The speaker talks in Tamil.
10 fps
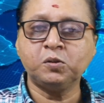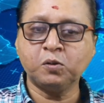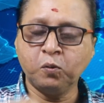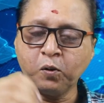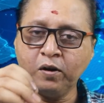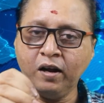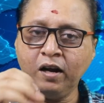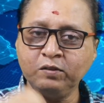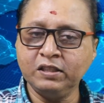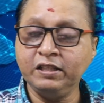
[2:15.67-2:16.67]
ஸோ ஒரு
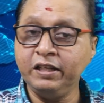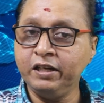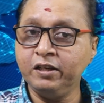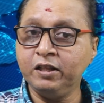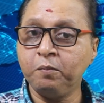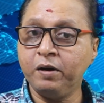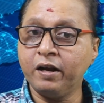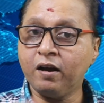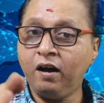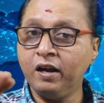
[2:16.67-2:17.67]
நாள் வந்து திடீர்னு இந்த மாதிரி
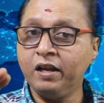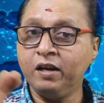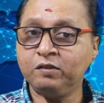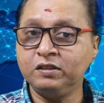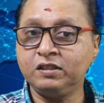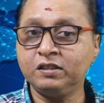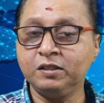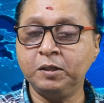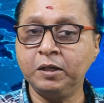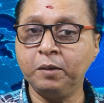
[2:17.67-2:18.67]
காலையில் வந்துட்டு
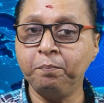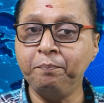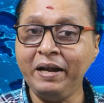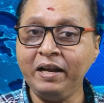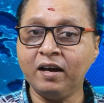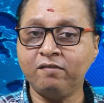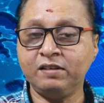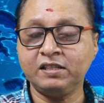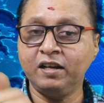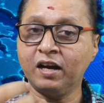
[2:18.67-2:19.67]
பீட்டா
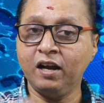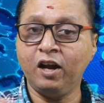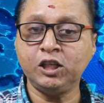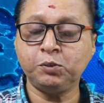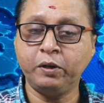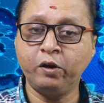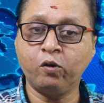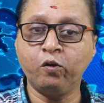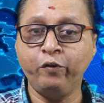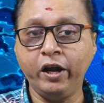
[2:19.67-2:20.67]
வெர்சன் நாங்கள் லான்ச்
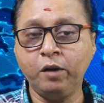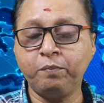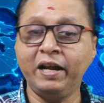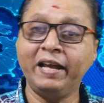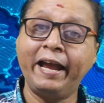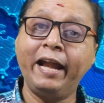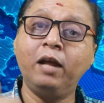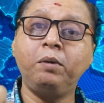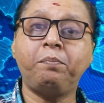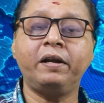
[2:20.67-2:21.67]
பண்ணியிருக்கோம் வேணும்னா நீங்கள்
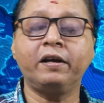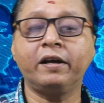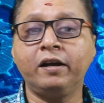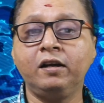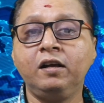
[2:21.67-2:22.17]
எனேபிள் பண்ணுங்கள்